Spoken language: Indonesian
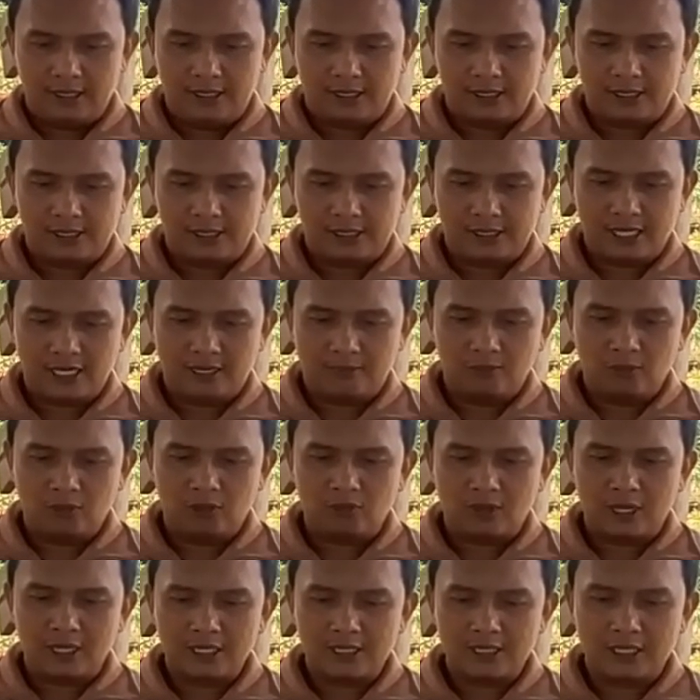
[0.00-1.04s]

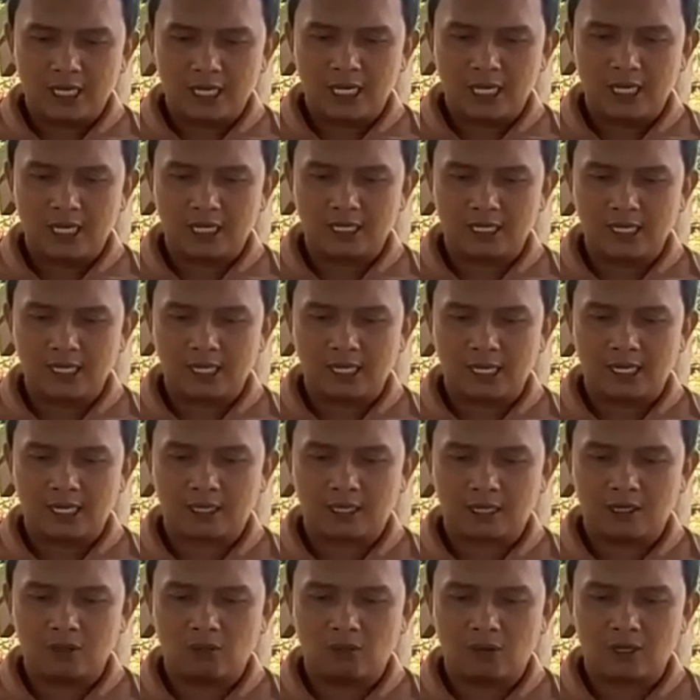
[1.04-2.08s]
Sabun wajah dengan
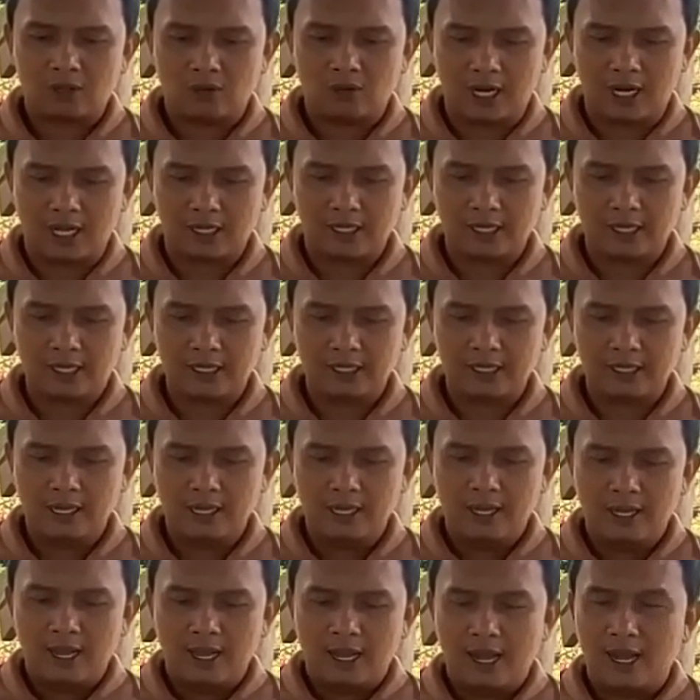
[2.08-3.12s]
kandungan kolagen.
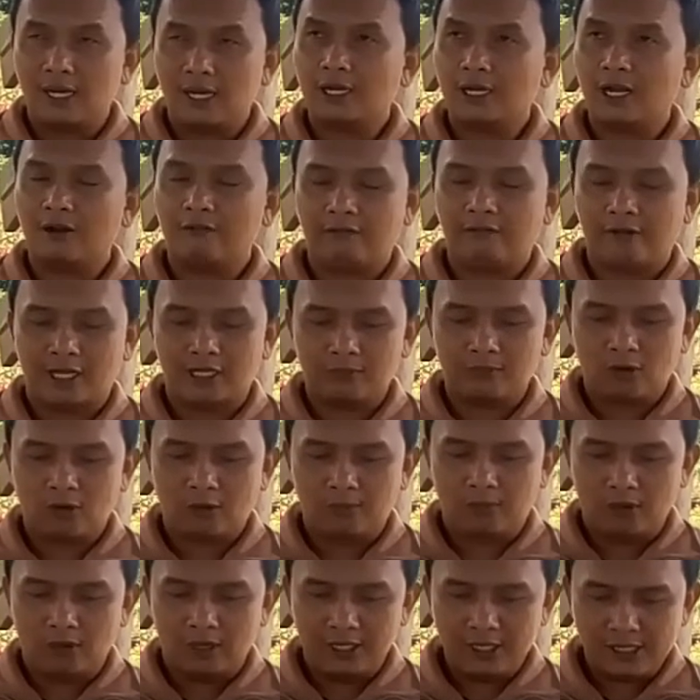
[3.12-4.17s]
Ada LVN
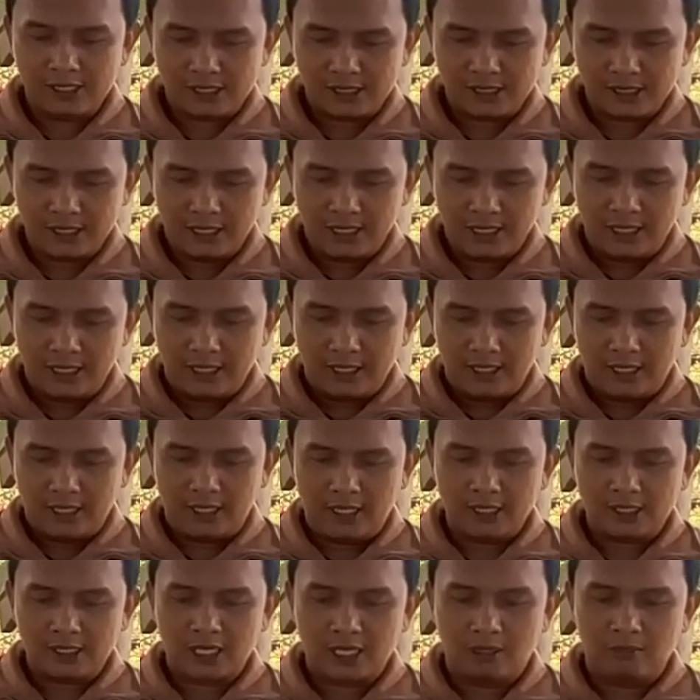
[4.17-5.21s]
propolis.
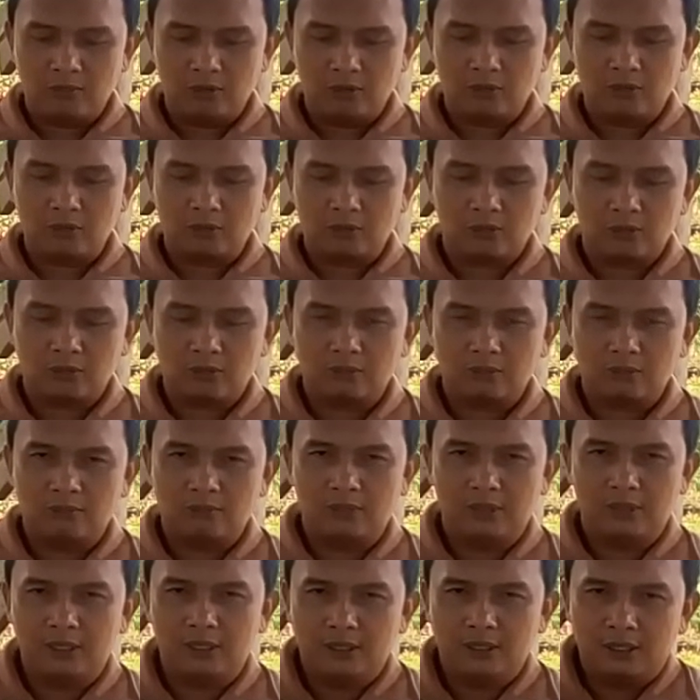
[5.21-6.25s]
Ini sabun untuk
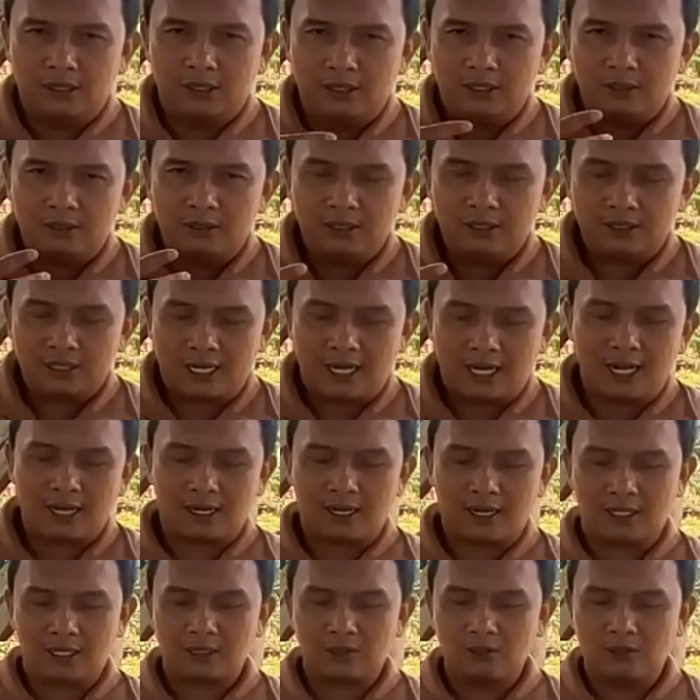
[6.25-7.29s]

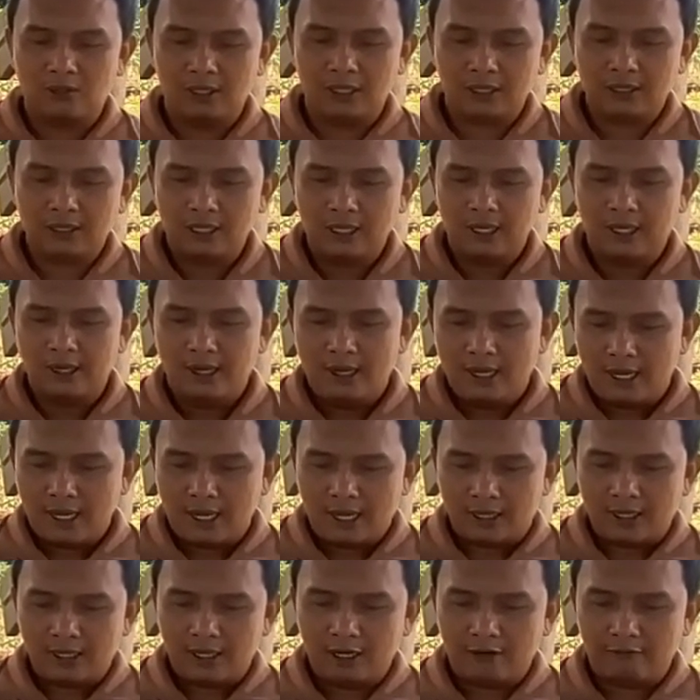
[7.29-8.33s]
mencerahkan kulit.
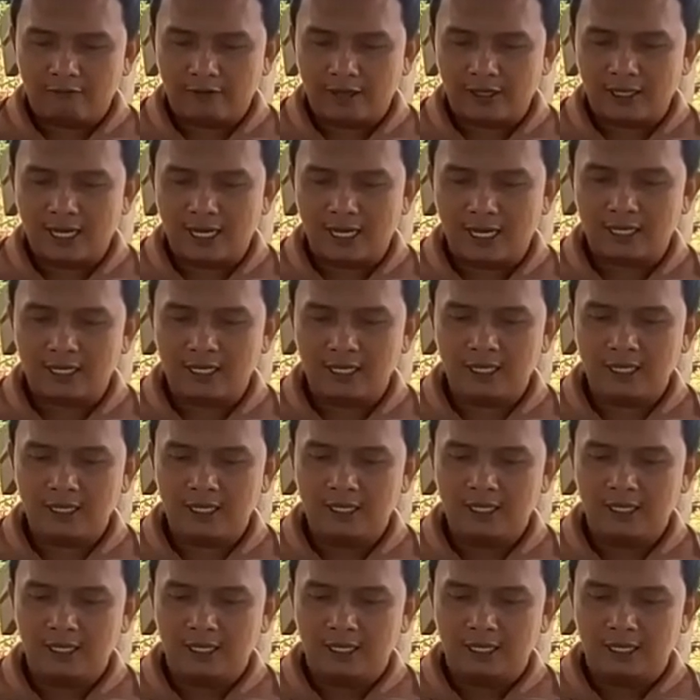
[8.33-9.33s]
Ada LVN honey.